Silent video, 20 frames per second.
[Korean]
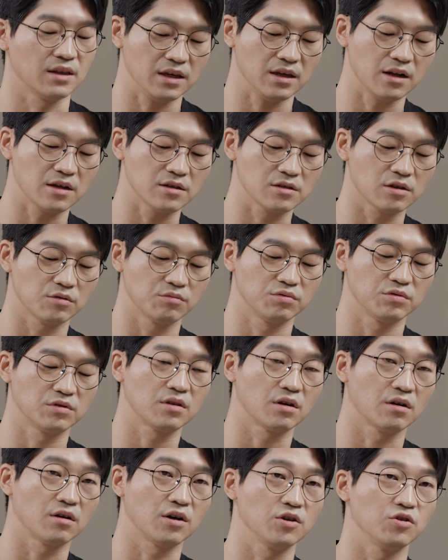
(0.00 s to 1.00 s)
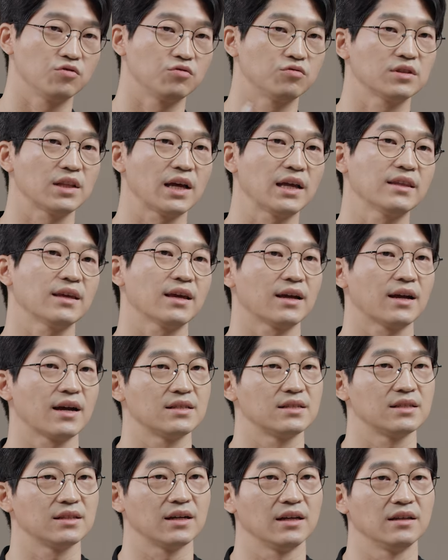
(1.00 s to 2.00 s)
일에서부터 육
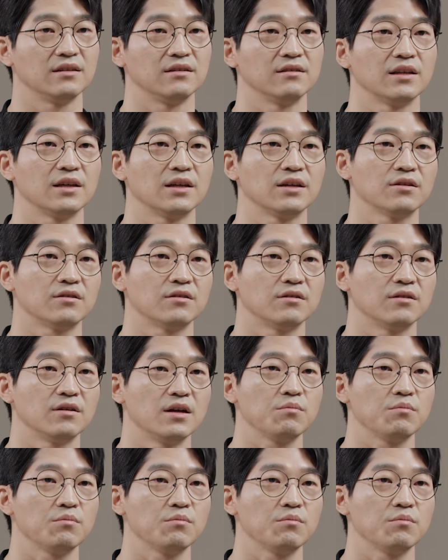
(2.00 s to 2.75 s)
단계까지가 있는데요.